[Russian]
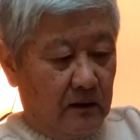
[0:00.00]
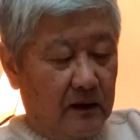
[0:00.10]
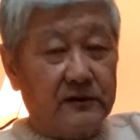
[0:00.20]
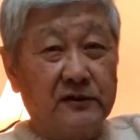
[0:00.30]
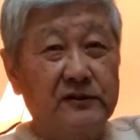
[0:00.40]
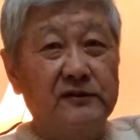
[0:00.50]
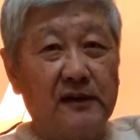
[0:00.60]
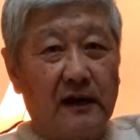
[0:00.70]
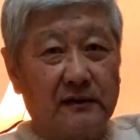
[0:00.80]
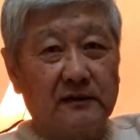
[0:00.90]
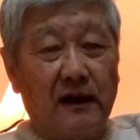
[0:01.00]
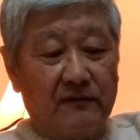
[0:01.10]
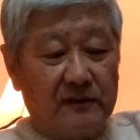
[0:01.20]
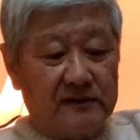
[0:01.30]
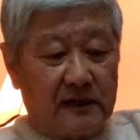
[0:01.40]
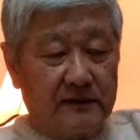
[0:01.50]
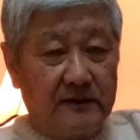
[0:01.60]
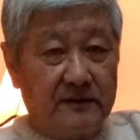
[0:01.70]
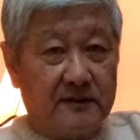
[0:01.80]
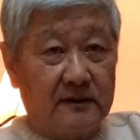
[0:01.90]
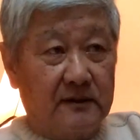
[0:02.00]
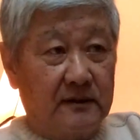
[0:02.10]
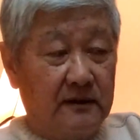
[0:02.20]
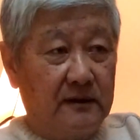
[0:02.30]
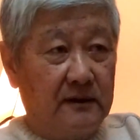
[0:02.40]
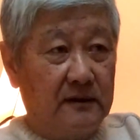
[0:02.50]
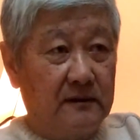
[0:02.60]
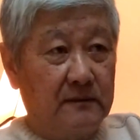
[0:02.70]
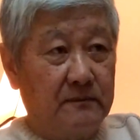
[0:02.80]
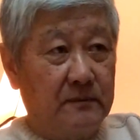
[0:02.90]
Это дизайн главной страницы и